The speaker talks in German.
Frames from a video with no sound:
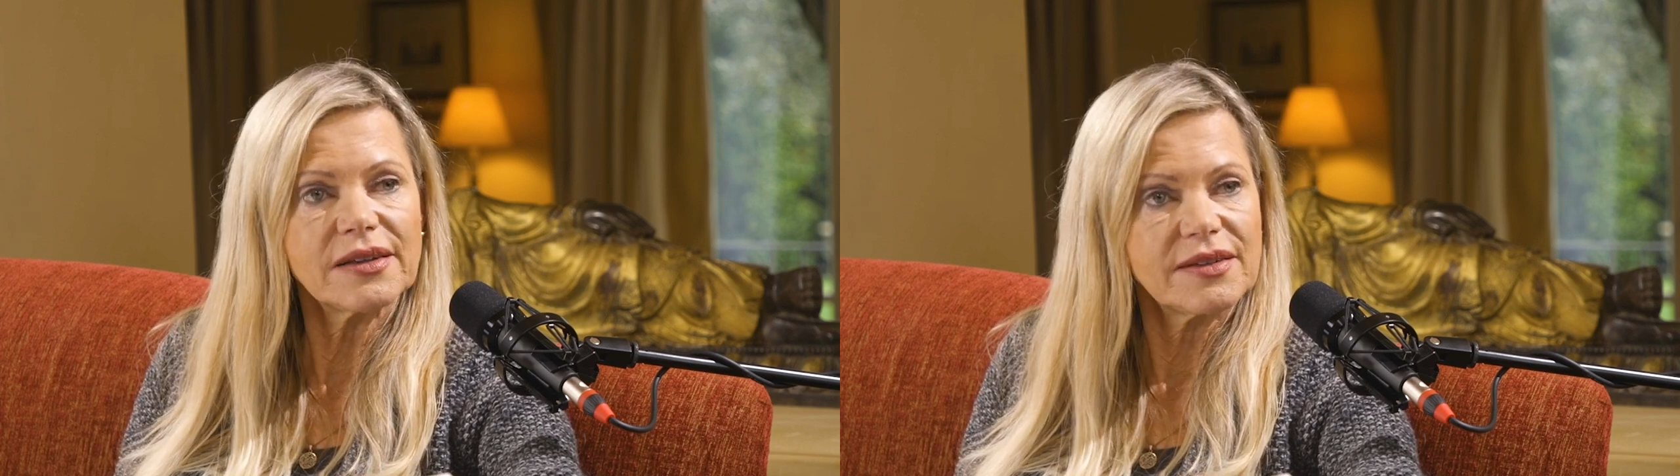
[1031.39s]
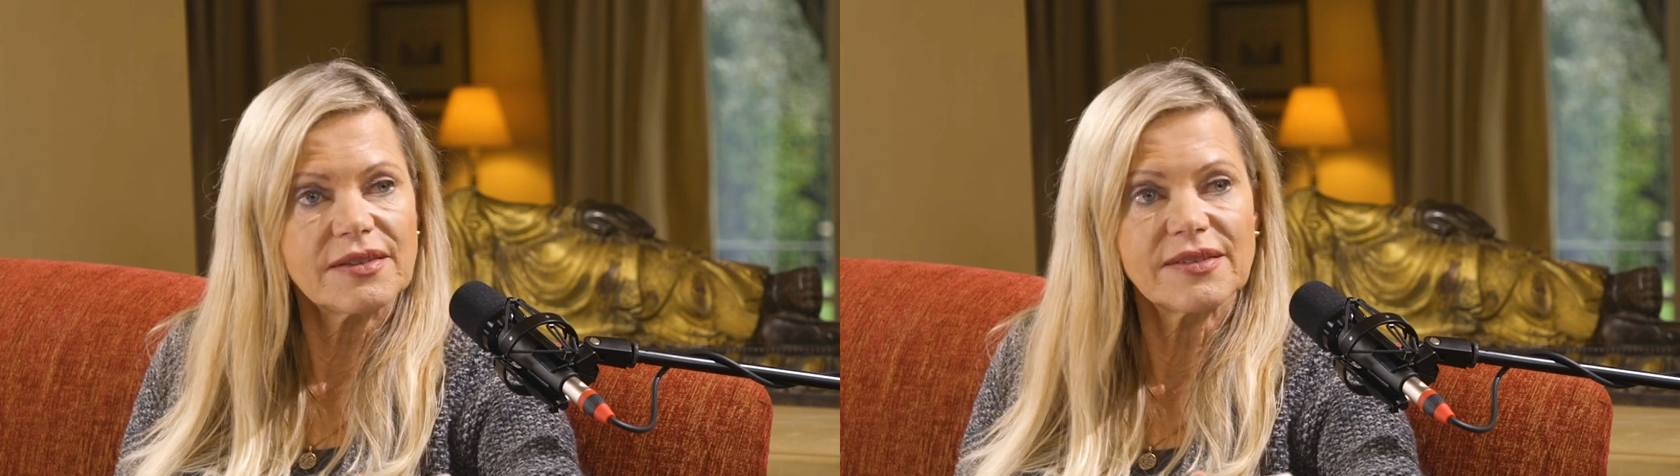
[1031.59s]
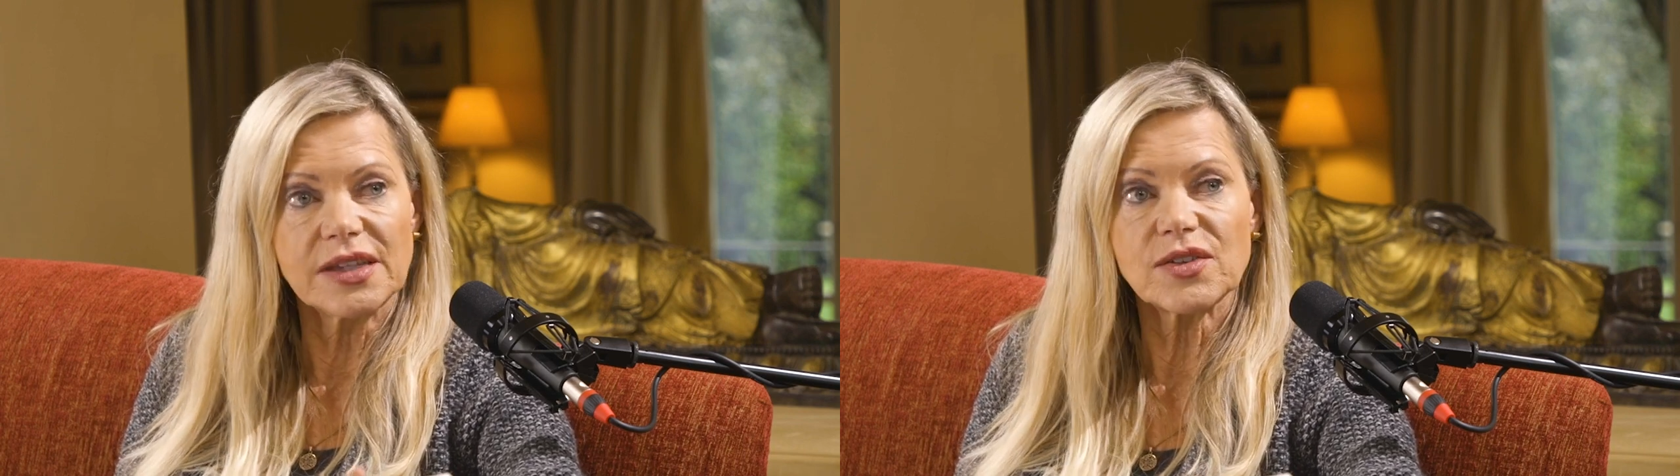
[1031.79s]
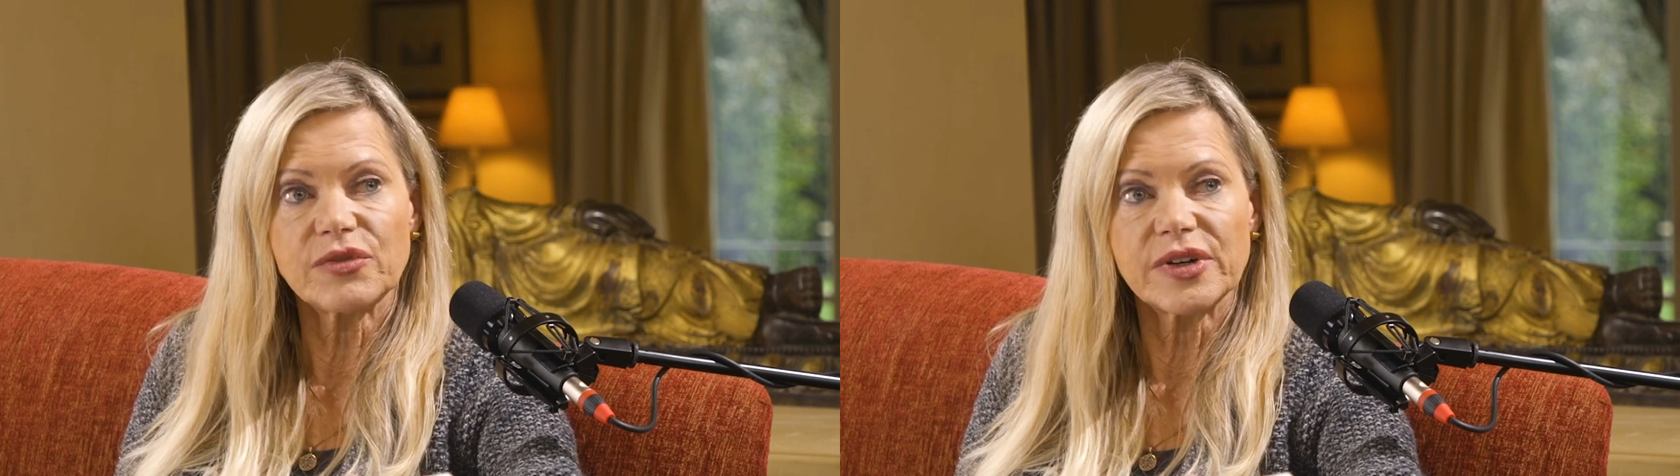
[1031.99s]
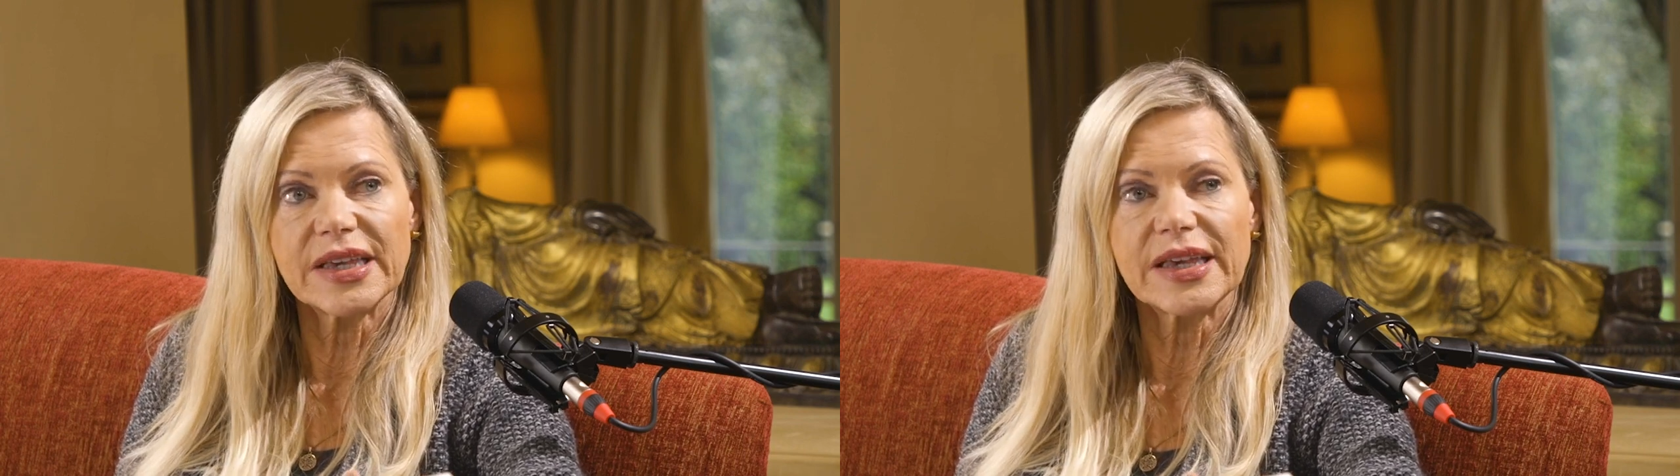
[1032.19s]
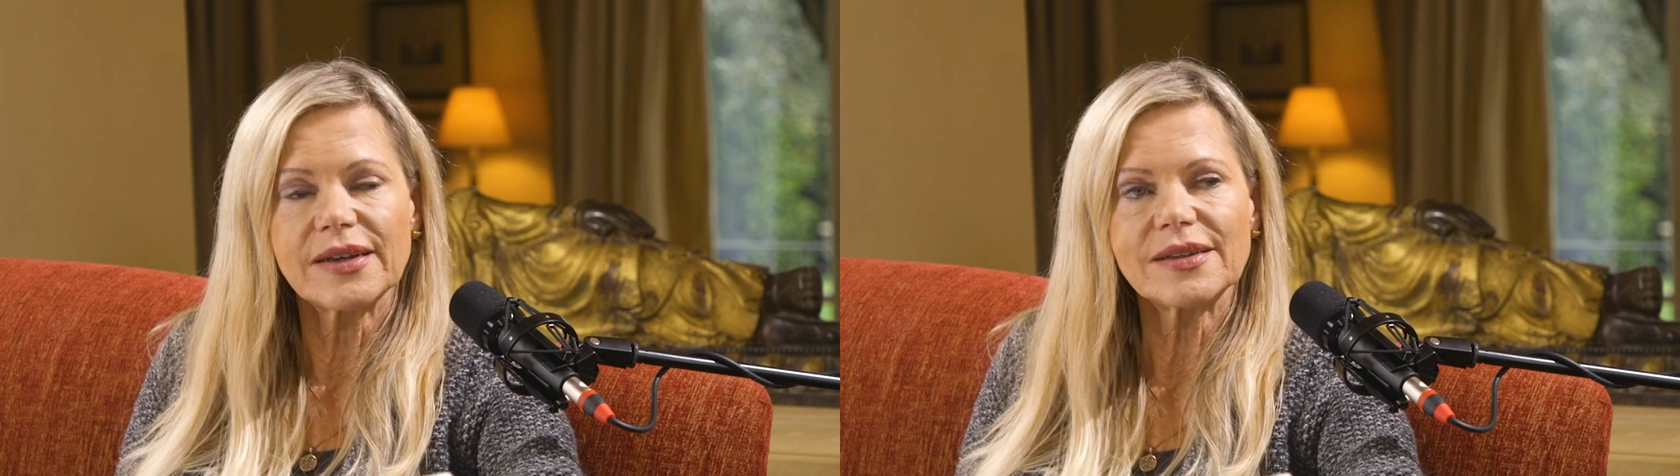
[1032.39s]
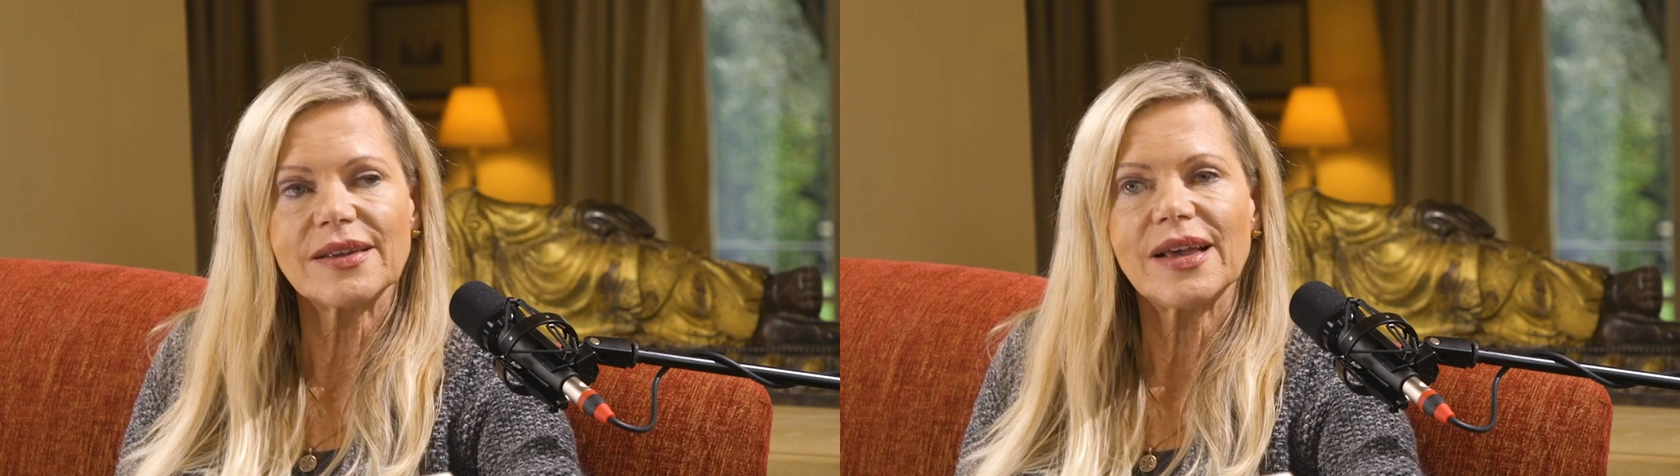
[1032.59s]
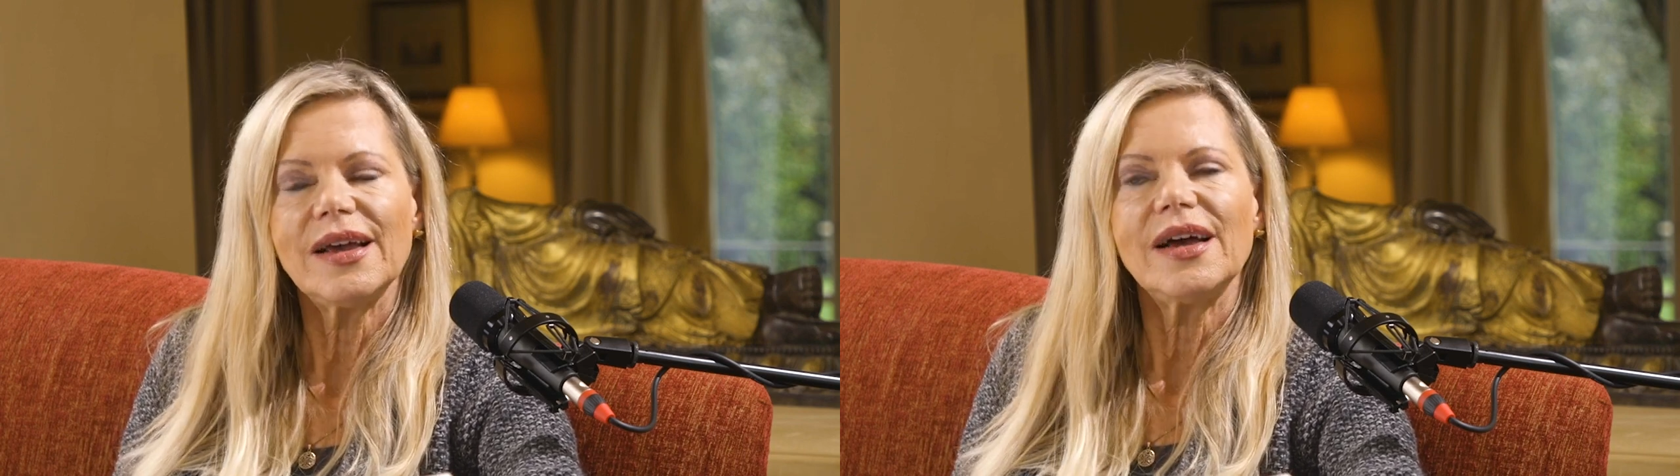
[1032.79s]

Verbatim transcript: das ist nicht so verkehrt.